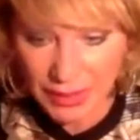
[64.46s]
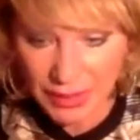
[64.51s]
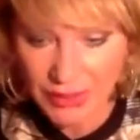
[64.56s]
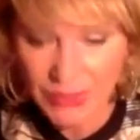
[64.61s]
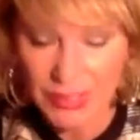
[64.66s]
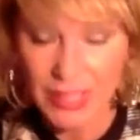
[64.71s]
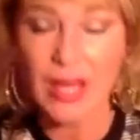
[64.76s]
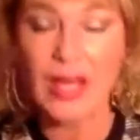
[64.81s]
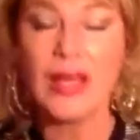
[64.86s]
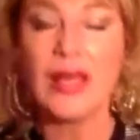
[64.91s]

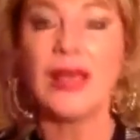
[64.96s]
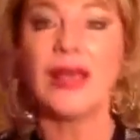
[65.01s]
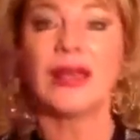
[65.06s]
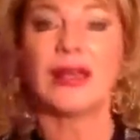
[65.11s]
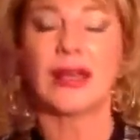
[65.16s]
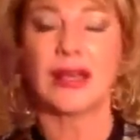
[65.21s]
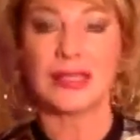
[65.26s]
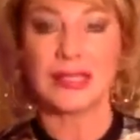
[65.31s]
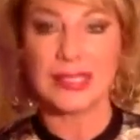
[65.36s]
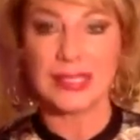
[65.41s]
конечно.
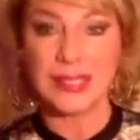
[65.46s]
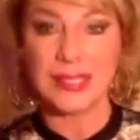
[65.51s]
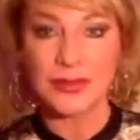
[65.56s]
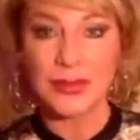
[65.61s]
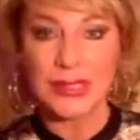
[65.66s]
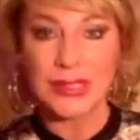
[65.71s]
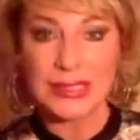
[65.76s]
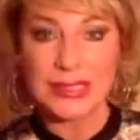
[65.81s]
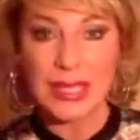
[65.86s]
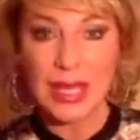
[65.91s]

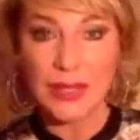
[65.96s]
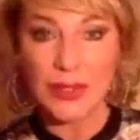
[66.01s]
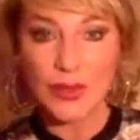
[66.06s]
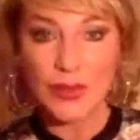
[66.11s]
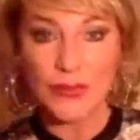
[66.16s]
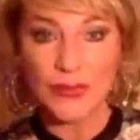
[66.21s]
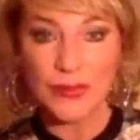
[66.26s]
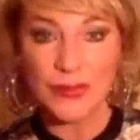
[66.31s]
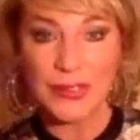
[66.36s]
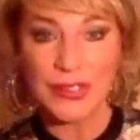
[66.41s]

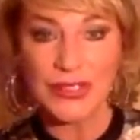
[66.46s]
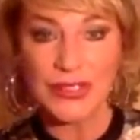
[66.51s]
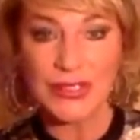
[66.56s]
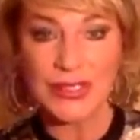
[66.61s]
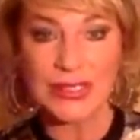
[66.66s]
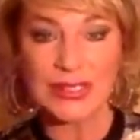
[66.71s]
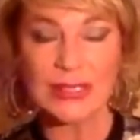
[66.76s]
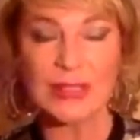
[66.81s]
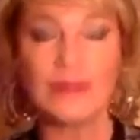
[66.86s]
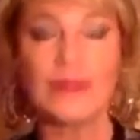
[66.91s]
Хотите быть
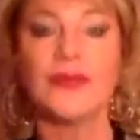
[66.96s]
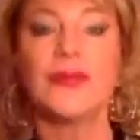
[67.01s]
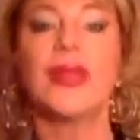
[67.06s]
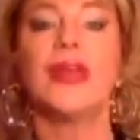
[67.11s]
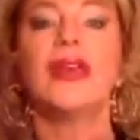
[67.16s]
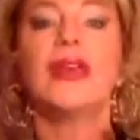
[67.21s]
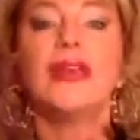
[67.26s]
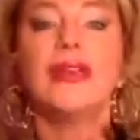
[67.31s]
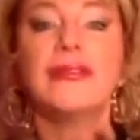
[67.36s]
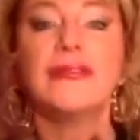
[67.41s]
здоровыми и
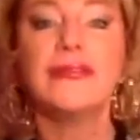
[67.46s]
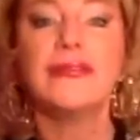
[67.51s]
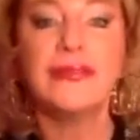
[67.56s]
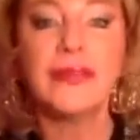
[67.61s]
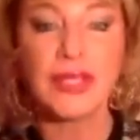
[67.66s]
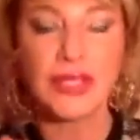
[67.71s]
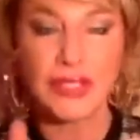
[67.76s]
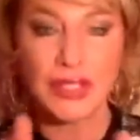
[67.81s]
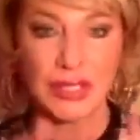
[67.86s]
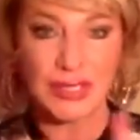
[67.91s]

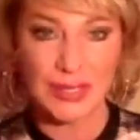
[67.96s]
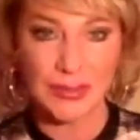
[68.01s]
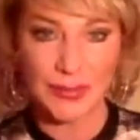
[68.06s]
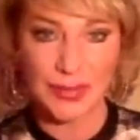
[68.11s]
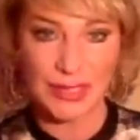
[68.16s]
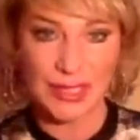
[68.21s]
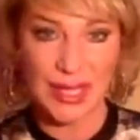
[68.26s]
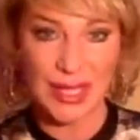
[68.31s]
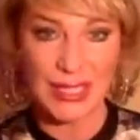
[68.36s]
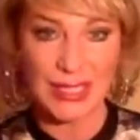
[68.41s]
счастливыми,
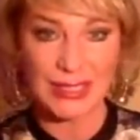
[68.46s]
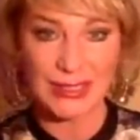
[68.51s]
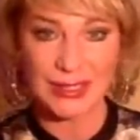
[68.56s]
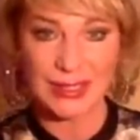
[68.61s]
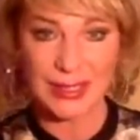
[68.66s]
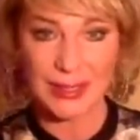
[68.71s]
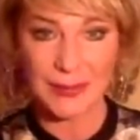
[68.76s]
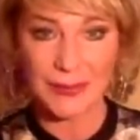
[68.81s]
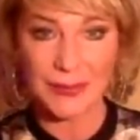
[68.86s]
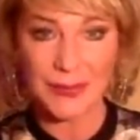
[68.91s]

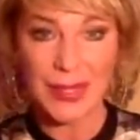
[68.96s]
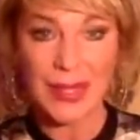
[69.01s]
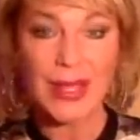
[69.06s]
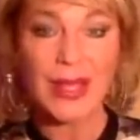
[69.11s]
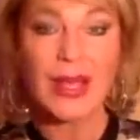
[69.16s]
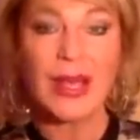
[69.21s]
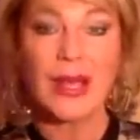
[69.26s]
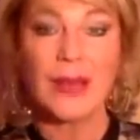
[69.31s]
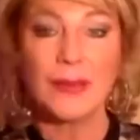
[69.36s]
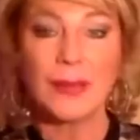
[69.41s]
вешайте
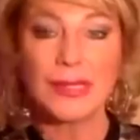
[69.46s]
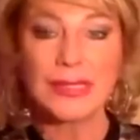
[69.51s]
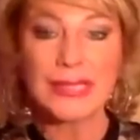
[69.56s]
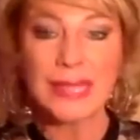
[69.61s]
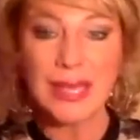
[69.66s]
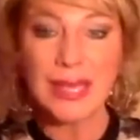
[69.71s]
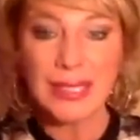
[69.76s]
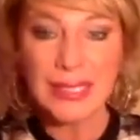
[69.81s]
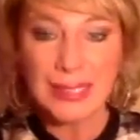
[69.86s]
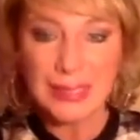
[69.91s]
мандаринки.
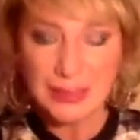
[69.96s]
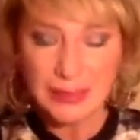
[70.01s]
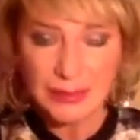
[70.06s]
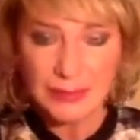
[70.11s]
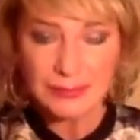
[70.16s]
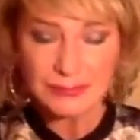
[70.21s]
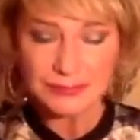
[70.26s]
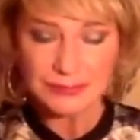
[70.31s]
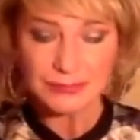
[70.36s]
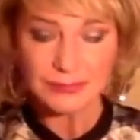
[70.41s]

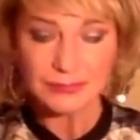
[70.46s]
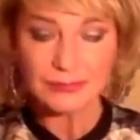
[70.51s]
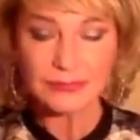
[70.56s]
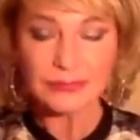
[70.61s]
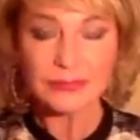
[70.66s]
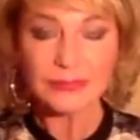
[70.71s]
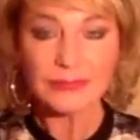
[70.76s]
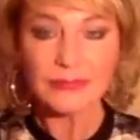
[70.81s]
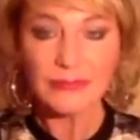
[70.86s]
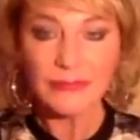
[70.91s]

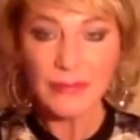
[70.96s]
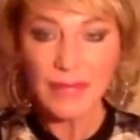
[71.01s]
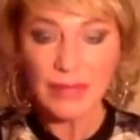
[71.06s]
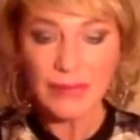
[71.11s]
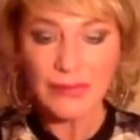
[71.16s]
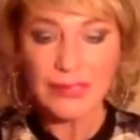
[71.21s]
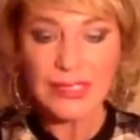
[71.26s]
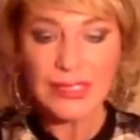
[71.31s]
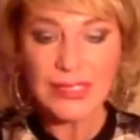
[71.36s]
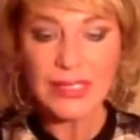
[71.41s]
Мандарин,
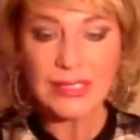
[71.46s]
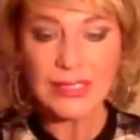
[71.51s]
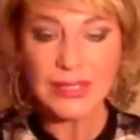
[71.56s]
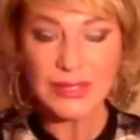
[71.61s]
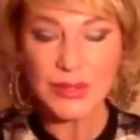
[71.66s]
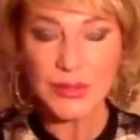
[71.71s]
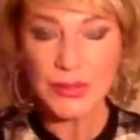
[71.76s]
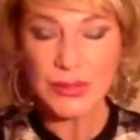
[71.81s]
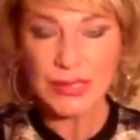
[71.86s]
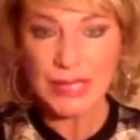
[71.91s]
вы
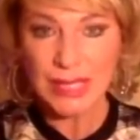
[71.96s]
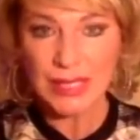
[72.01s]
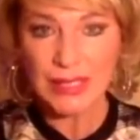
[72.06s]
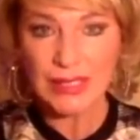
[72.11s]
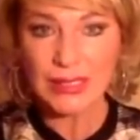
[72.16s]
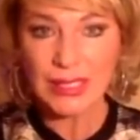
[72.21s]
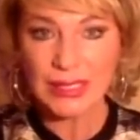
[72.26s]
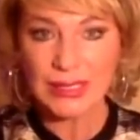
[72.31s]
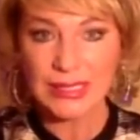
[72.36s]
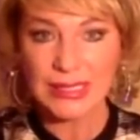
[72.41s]
знаете, что
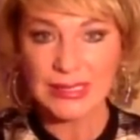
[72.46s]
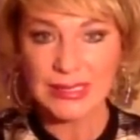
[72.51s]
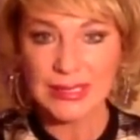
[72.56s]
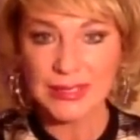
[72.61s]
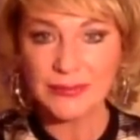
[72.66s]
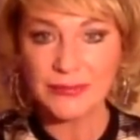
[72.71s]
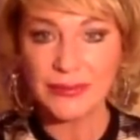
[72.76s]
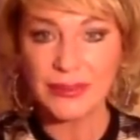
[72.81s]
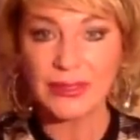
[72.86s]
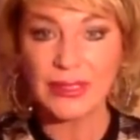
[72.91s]
мандарин – это